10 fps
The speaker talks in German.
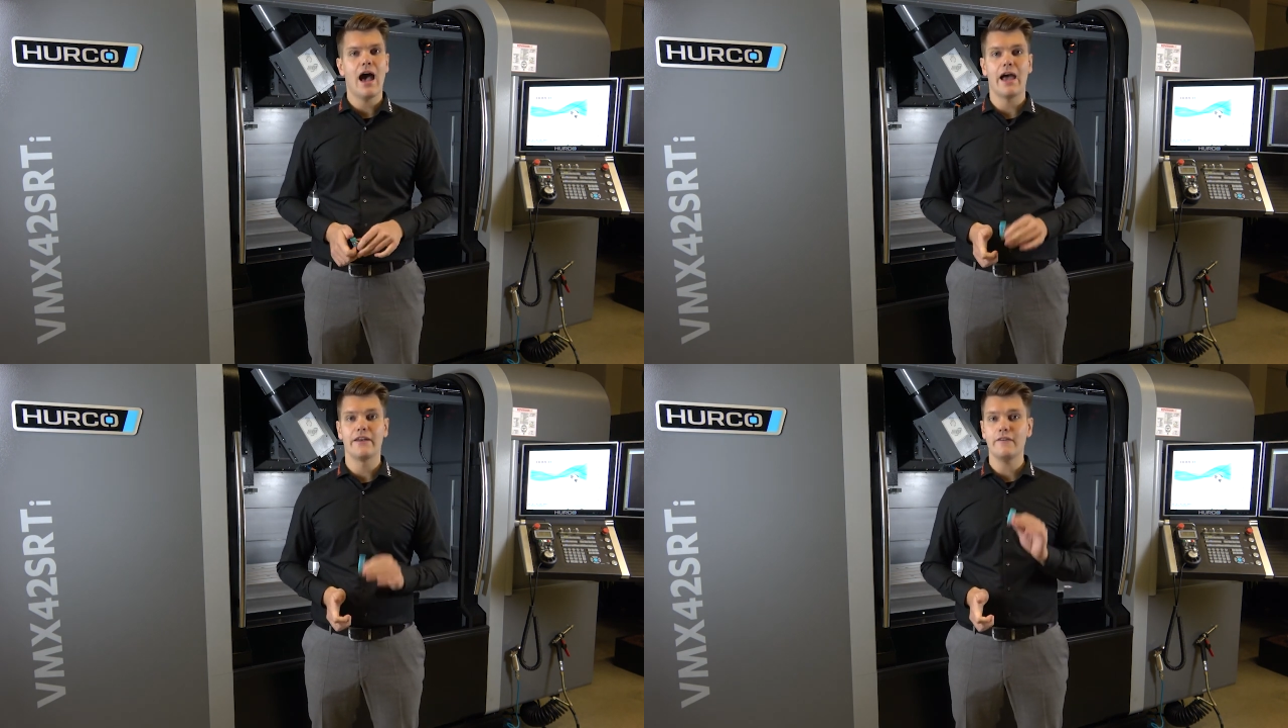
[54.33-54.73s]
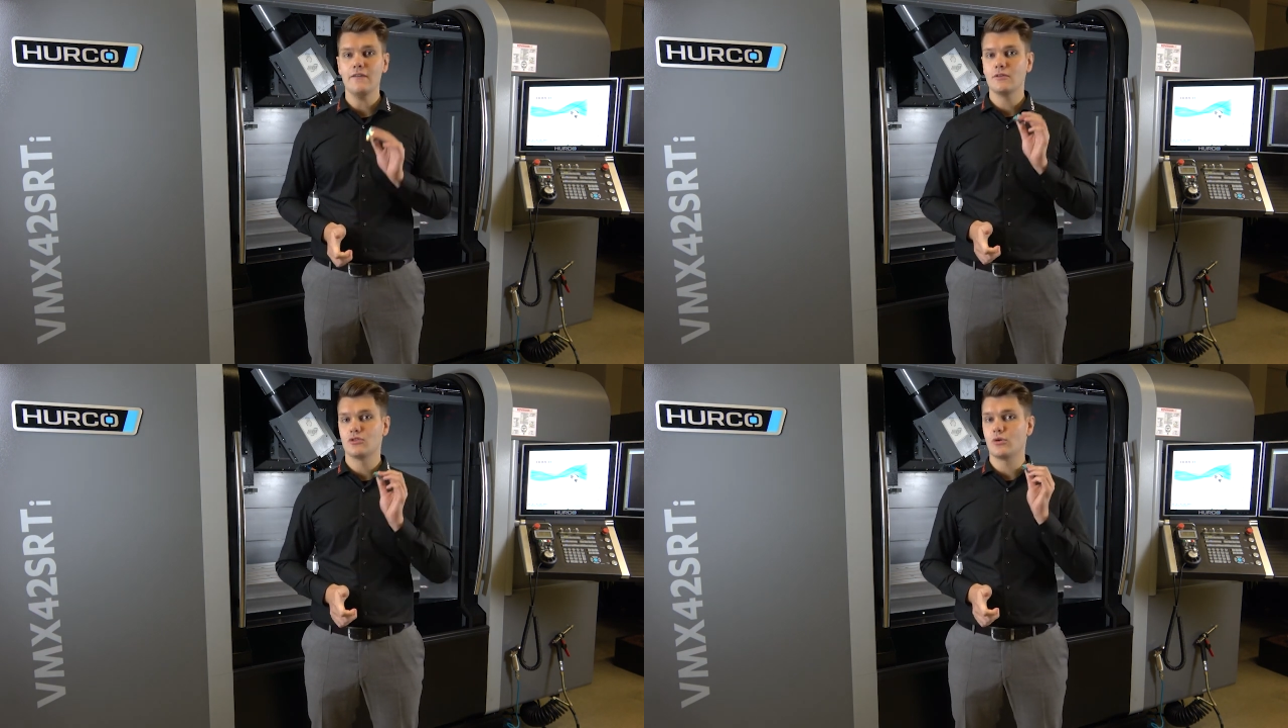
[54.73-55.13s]
eine
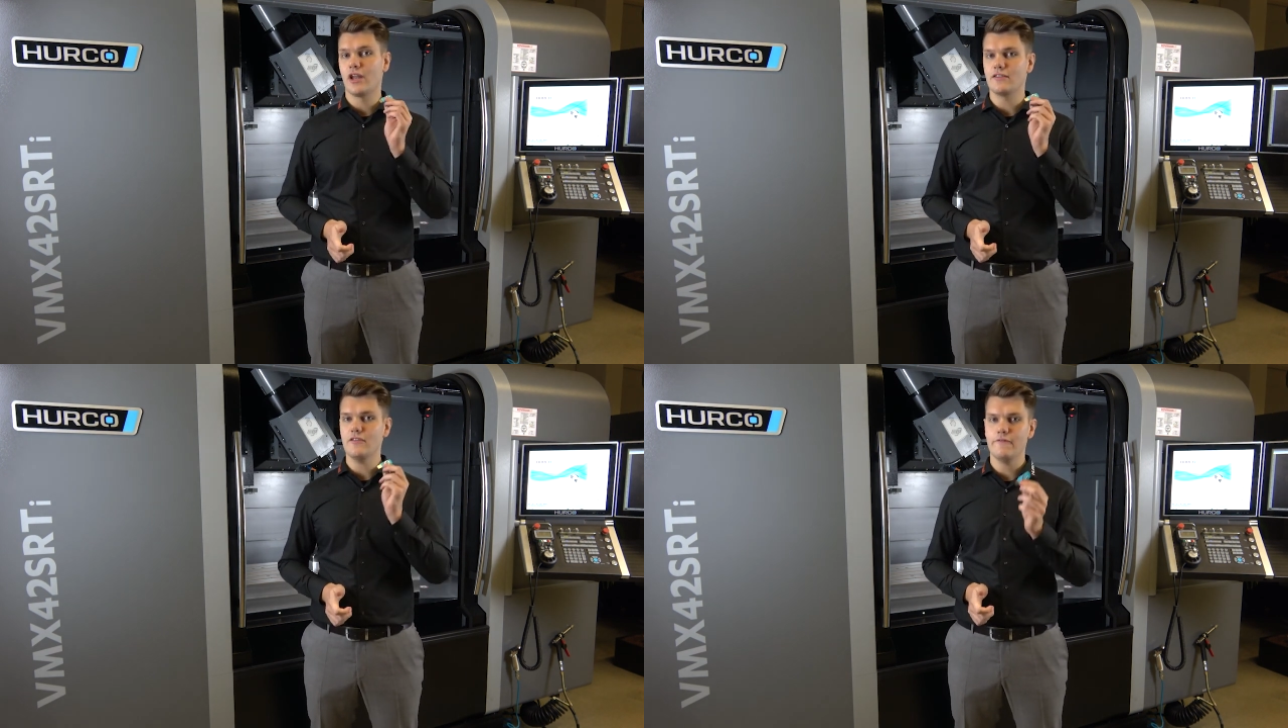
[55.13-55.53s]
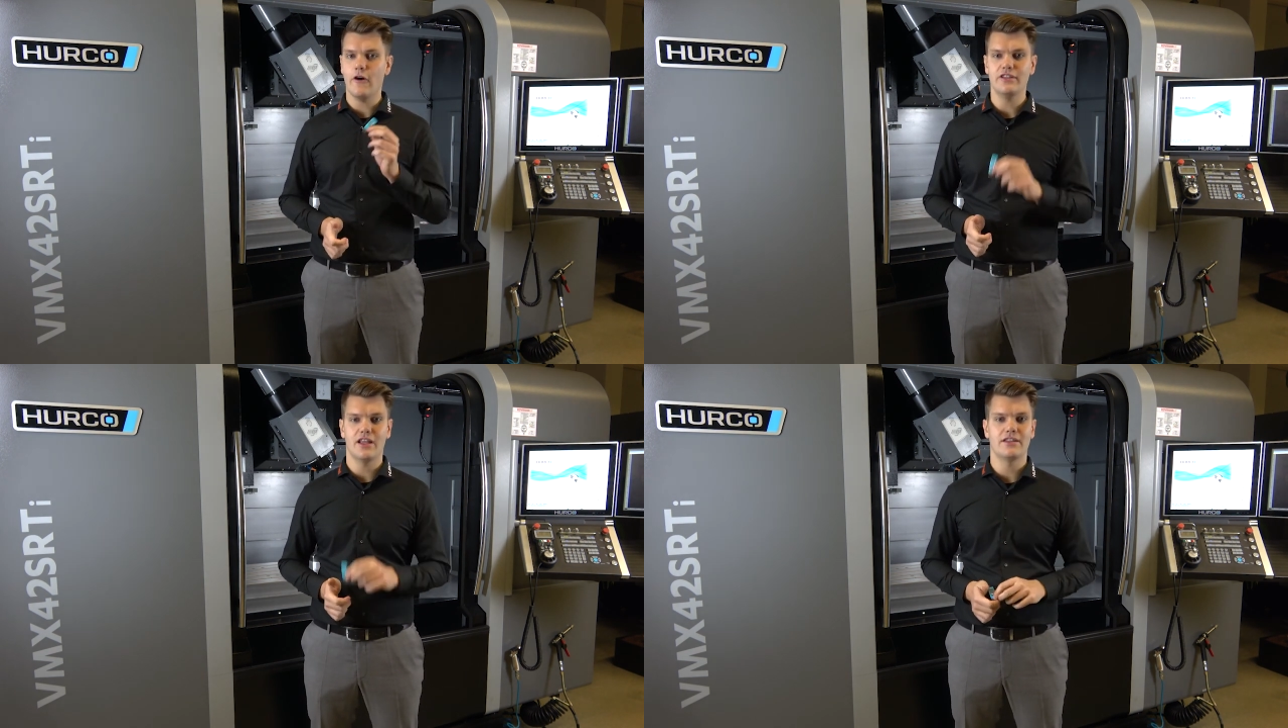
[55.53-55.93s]
sogenannte
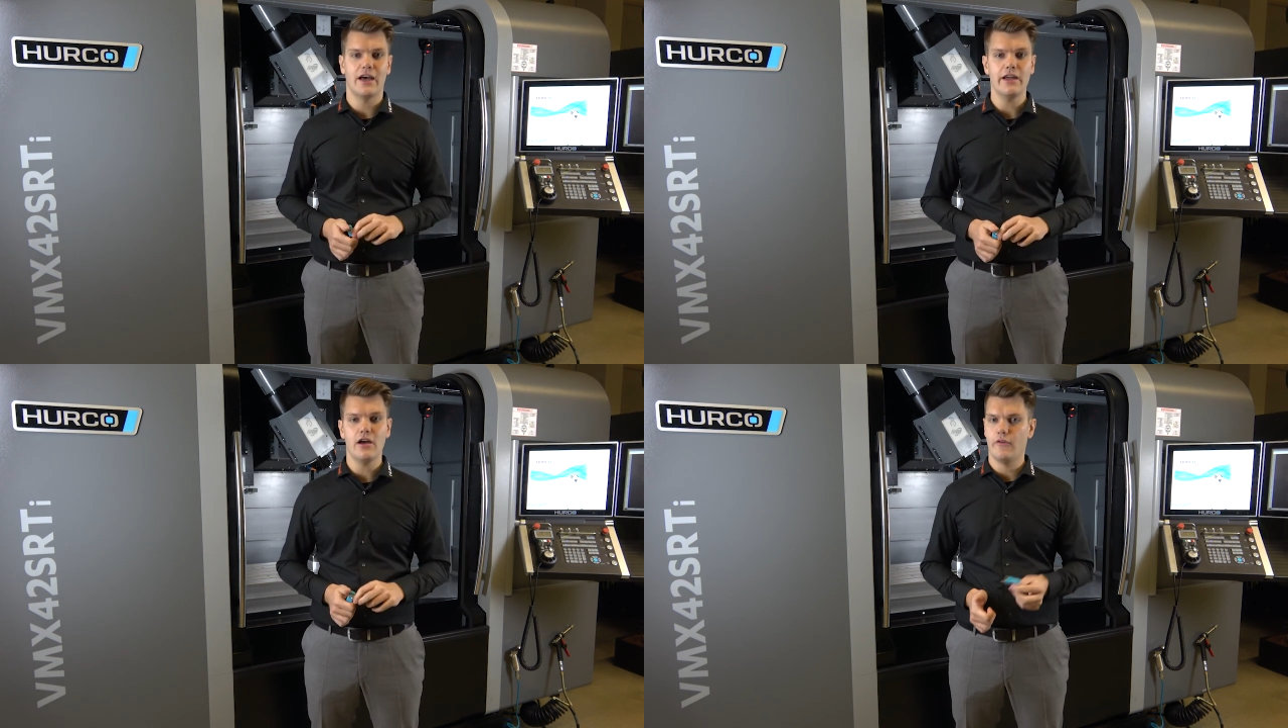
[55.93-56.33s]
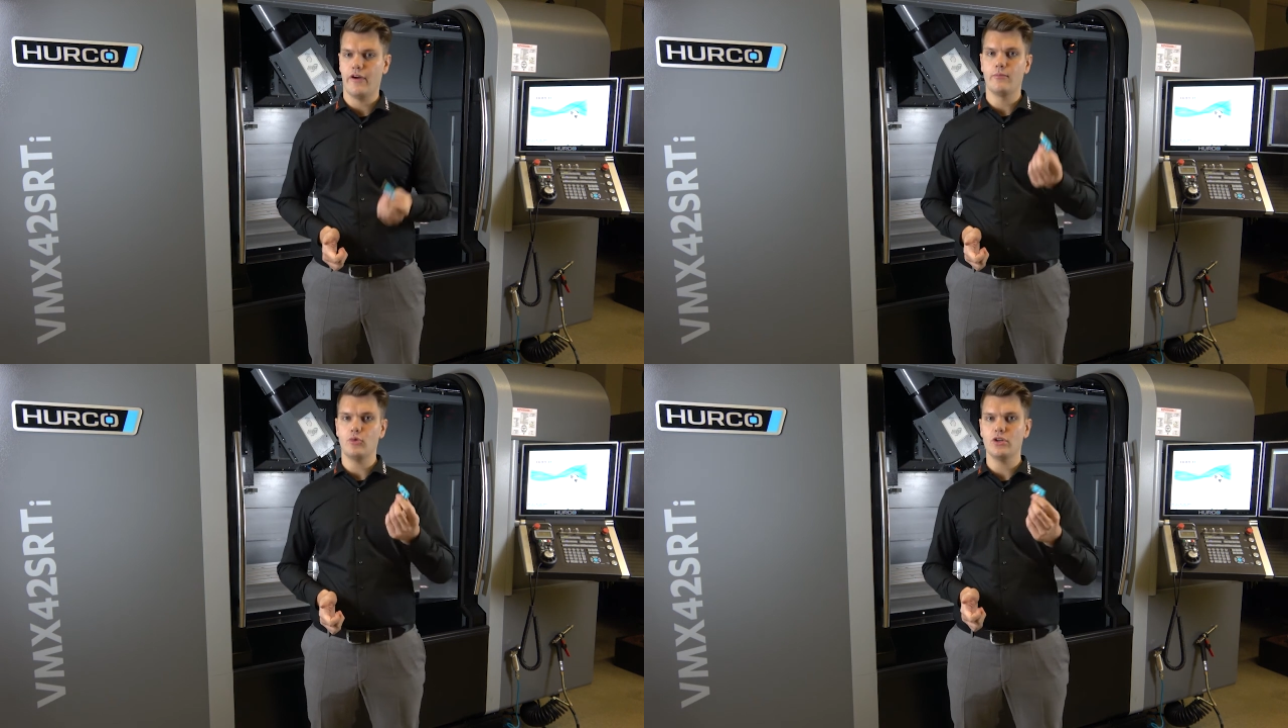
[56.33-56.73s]
Fontdatei auf
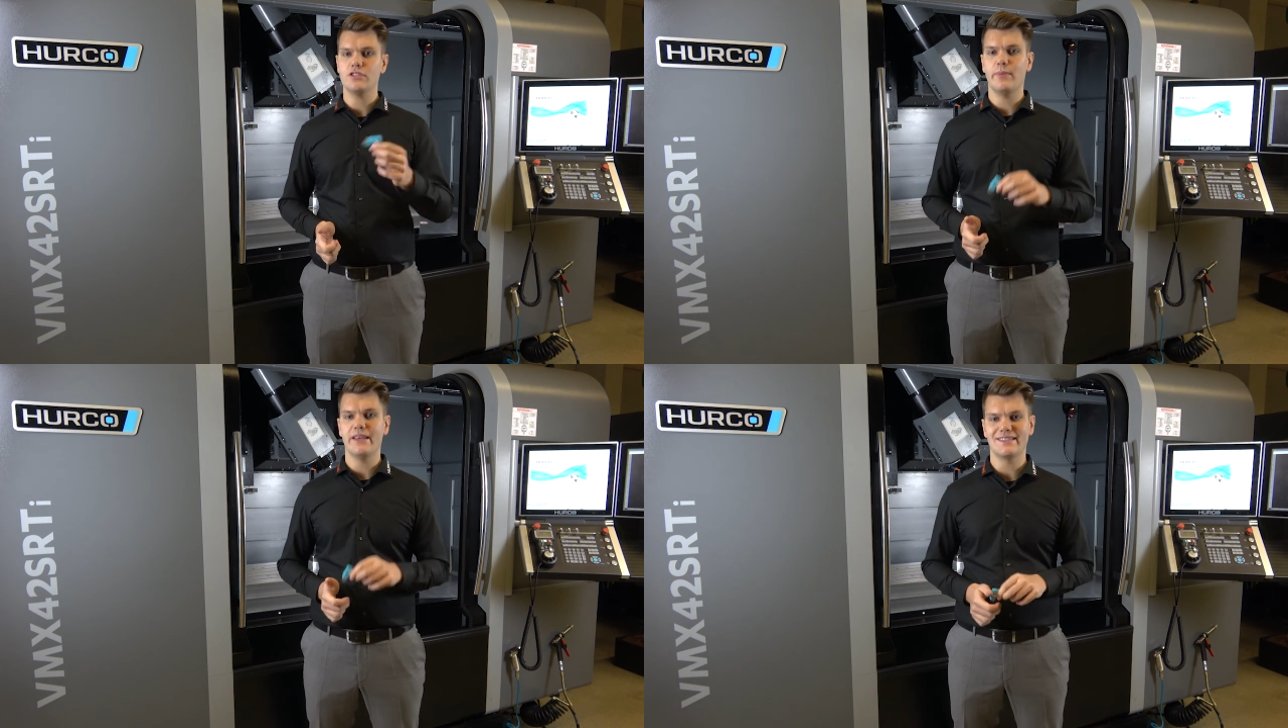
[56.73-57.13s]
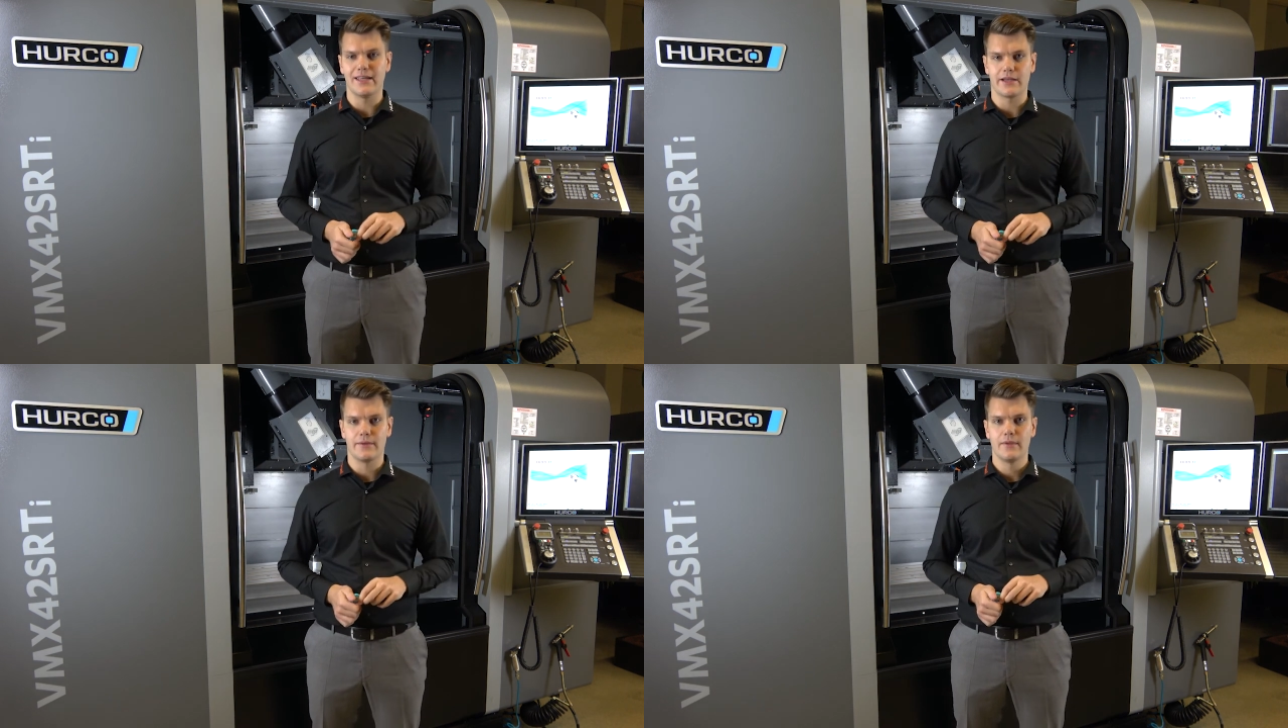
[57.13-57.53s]
einem USB-Stick.